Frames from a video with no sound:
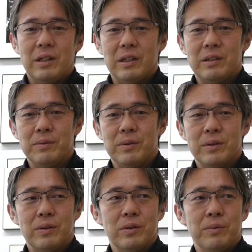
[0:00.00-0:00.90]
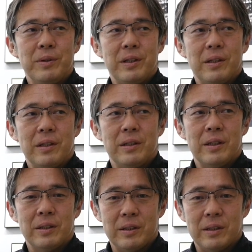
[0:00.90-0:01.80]
え自分の仕事を見ていただいた
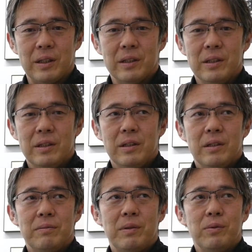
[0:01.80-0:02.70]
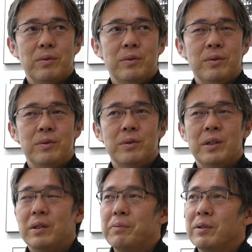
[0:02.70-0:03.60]
んですが、ま僕は
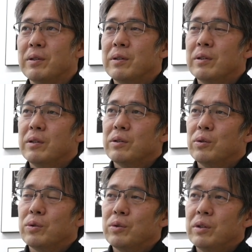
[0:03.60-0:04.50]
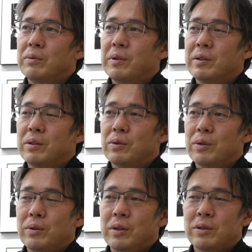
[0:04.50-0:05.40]
やっぱり東京で生まれて東
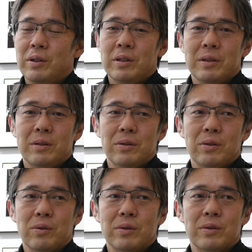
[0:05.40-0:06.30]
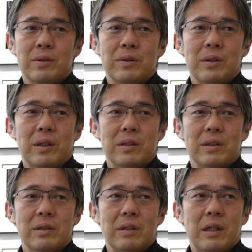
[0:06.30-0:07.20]
京で育ったというこ
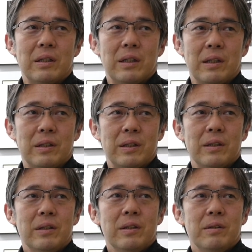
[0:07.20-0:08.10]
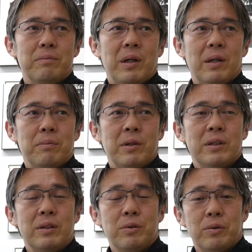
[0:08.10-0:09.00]
とがあり、まあ、
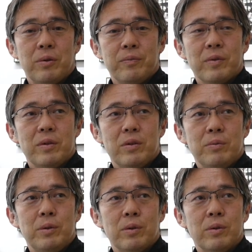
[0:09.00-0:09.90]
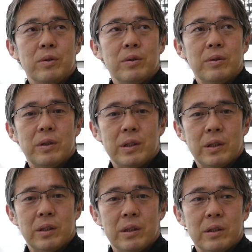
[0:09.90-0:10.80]
街と人々の、
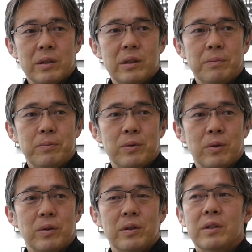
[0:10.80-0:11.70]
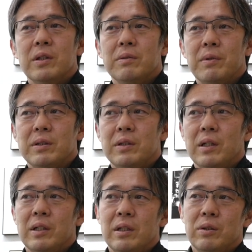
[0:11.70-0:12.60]
えスナップを、ま時
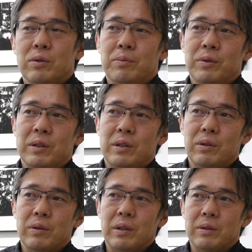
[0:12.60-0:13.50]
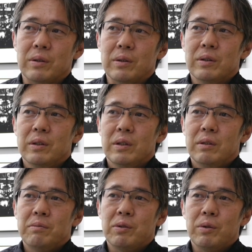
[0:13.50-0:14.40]
代とともに取っていく、
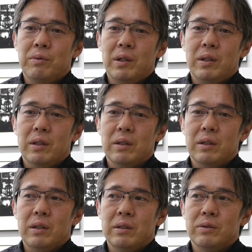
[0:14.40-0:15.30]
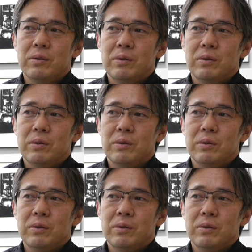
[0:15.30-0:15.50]
まこれはあの